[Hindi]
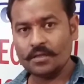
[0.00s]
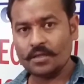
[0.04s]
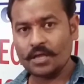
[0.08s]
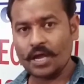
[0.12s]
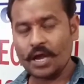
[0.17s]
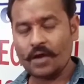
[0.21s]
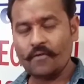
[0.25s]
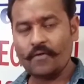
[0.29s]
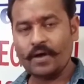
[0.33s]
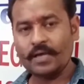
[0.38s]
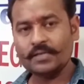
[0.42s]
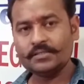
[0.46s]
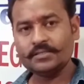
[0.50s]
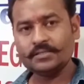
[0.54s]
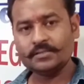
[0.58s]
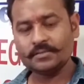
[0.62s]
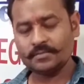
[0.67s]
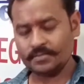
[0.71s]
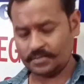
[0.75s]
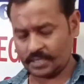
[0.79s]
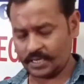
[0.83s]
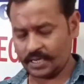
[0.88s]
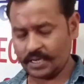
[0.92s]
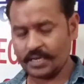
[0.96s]
आवाज
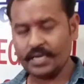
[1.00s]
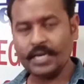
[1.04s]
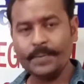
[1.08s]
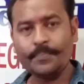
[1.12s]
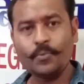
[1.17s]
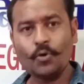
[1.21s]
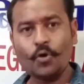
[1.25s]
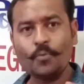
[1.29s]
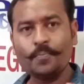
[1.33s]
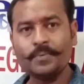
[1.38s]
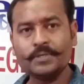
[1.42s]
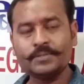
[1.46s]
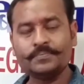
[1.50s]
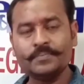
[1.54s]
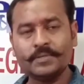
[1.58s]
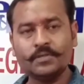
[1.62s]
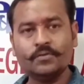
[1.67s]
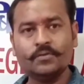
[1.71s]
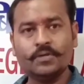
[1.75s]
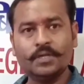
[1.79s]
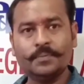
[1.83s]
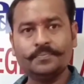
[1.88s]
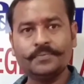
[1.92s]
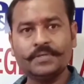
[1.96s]
या लिप लॉक बस मैं तो
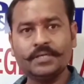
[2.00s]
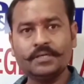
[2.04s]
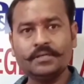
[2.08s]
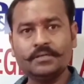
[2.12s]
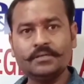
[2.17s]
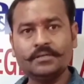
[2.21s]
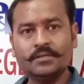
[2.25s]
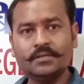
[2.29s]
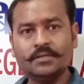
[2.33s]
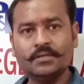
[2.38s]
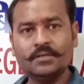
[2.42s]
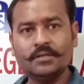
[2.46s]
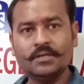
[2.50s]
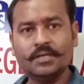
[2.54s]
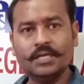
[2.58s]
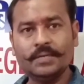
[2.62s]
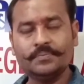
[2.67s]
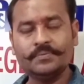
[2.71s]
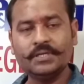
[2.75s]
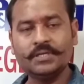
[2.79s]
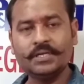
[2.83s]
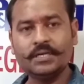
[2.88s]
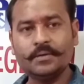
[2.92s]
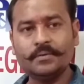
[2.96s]
लिप सिंह लिप
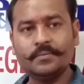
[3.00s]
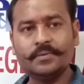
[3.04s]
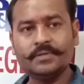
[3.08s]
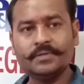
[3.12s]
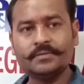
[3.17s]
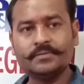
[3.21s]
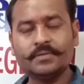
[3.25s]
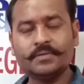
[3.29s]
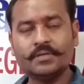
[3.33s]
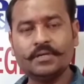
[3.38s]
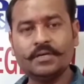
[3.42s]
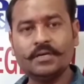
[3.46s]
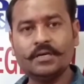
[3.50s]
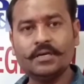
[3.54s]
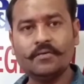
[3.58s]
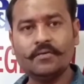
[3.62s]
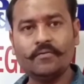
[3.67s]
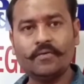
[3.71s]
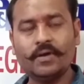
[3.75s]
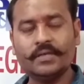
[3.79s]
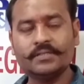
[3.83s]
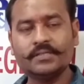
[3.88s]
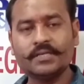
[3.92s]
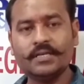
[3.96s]
सिंह का भी
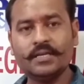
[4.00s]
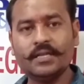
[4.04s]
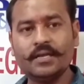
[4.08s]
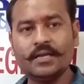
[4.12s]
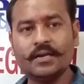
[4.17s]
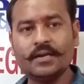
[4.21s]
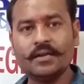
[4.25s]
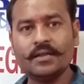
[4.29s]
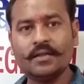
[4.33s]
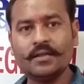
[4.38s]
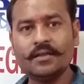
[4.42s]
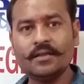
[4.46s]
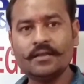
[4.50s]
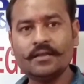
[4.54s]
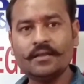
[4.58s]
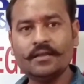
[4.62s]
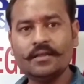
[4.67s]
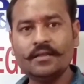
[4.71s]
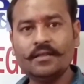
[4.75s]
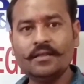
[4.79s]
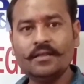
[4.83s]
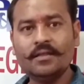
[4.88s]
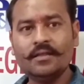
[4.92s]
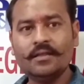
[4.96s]
वॉइस क्लियर रहे
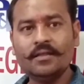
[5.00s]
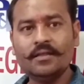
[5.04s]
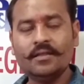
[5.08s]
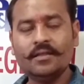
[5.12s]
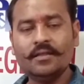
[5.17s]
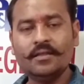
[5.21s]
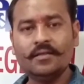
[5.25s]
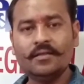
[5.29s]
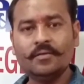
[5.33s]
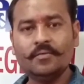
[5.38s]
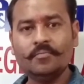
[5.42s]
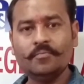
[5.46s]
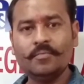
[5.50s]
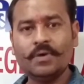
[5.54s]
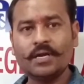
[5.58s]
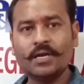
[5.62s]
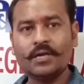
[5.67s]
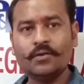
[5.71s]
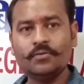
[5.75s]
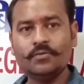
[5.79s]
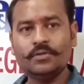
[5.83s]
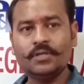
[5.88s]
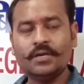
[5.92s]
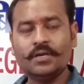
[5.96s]
बाकी
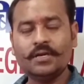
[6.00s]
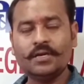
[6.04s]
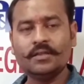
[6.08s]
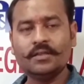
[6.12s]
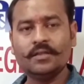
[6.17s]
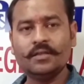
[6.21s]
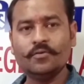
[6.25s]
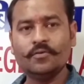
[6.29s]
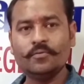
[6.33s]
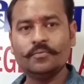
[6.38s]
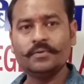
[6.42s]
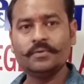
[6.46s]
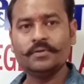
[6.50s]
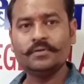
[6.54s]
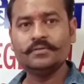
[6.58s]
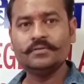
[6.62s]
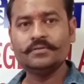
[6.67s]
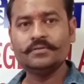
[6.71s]
कोई दिक्कत ना हो फिर